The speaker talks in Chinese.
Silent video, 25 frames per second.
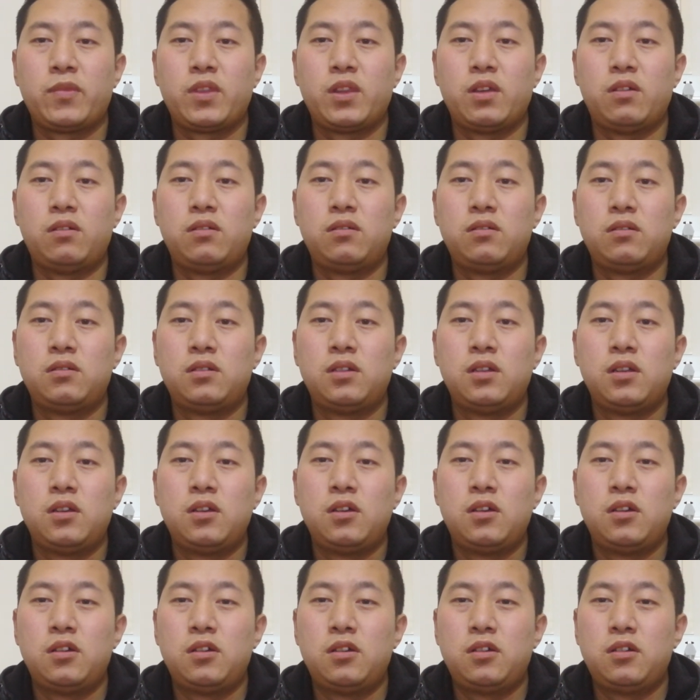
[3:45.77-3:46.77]
啊，
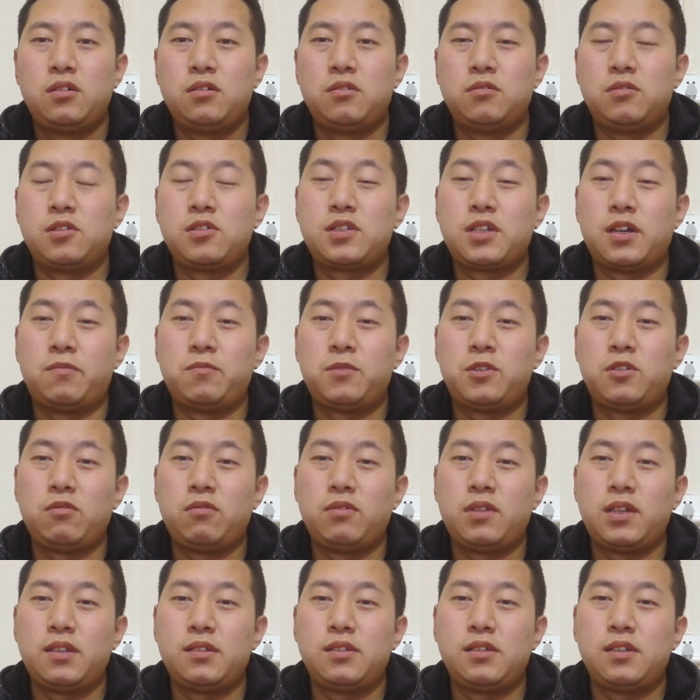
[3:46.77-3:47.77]
我就想不
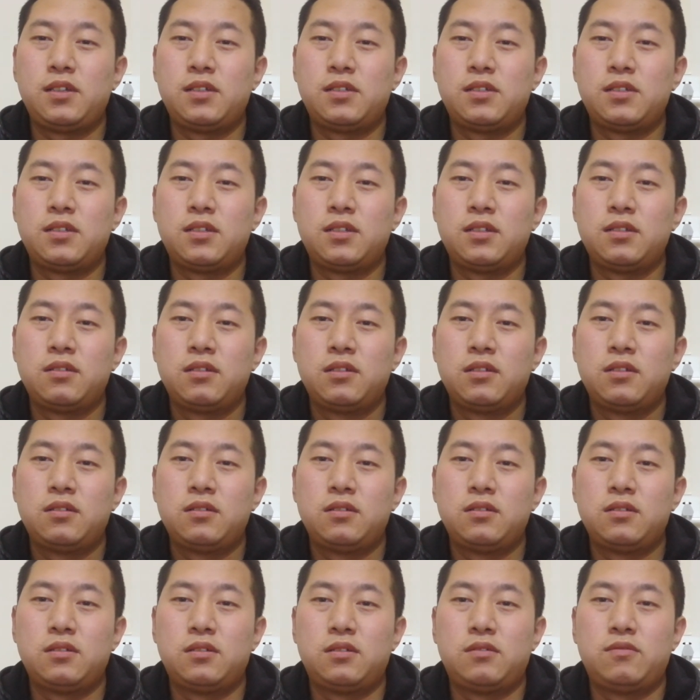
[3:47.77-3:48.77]
通了，你是
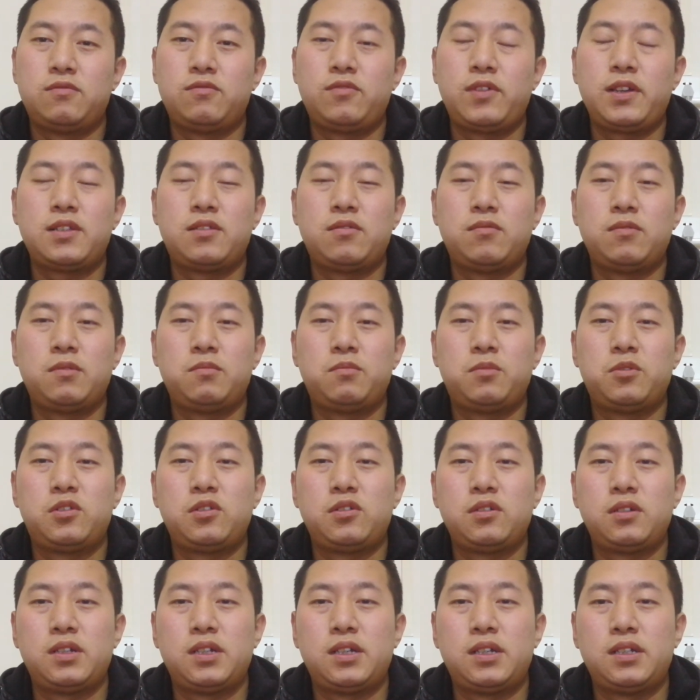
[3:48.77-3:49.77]
为什么不
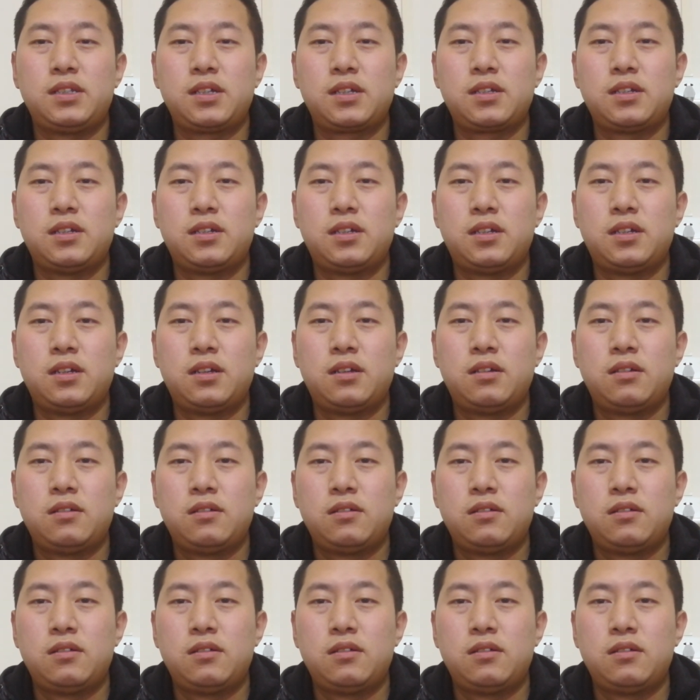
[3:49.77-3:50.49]
对这个